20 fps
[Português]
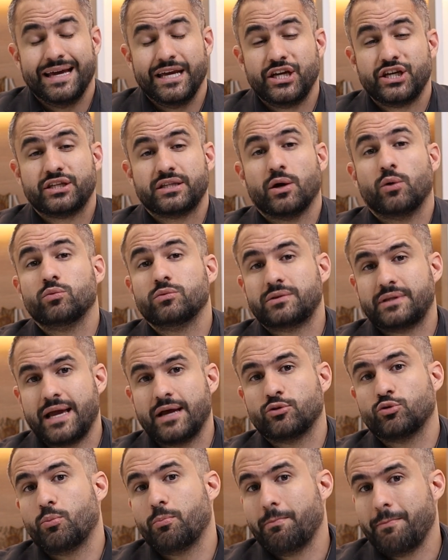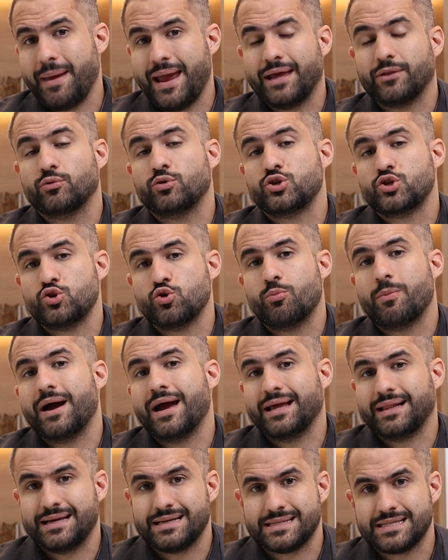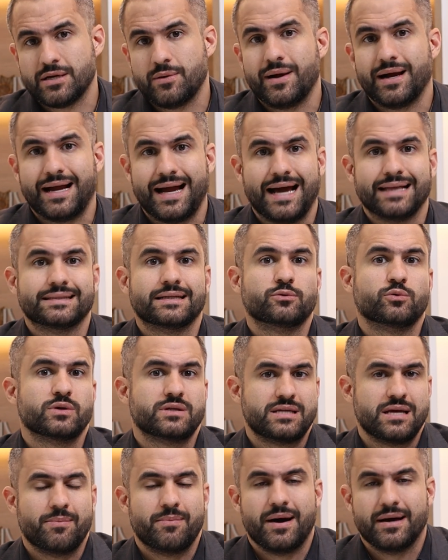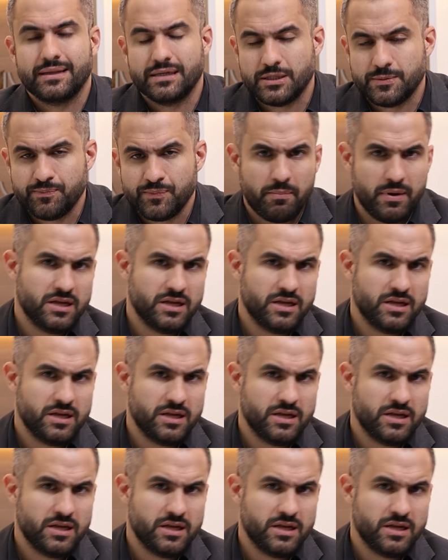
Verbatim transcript: estão tendo menos de uma relação a cada duas semanas,